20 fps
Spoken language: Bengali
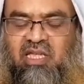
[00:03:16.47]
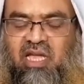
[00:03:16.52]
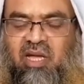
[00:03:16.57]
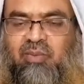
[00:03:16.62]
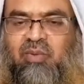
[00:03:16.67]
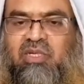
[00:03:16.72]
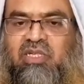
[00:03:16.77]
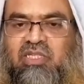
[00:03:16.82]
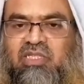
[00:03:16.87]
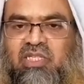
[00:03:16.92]

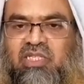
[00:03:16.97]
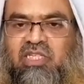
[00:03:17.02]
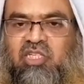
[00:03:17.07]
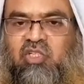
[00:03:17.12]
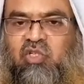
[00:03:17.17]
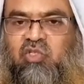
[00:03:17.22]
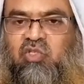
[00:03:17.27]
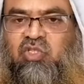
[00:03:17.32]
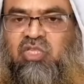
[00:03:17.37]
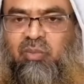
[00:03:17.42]
আপনি এটা
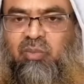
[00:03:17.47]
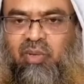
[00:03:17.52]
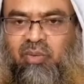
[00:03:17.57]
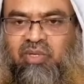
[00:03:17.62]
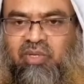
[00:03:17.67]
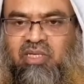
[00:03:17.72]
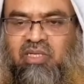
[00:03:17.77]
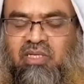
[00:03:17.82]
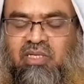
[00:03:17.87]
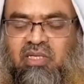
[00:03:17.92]
সত্যতা
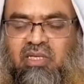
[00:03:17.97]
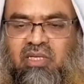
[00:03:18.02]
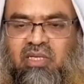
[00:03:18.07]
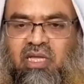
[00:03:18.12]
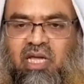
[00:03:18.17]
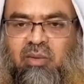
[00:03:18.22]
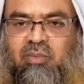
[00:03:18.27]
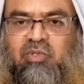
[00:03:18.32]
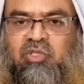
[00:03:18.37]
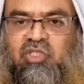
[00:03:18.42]
পাবেন
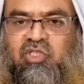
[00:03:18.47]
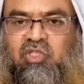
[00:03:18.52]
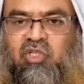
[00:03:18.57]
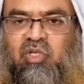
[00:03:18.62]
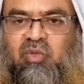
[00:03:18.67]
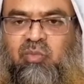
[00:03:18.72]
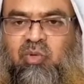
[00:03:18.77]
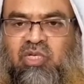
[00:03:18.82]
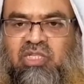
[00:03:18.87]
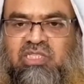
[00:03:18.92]
আপনি যদি কোনো
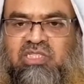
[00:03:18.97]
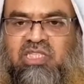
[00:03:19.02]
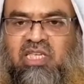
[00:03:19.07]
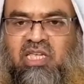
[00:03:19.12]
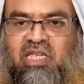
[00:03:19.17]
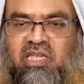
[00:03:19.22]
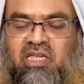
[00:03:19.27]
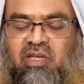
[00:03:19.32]
বলেন যে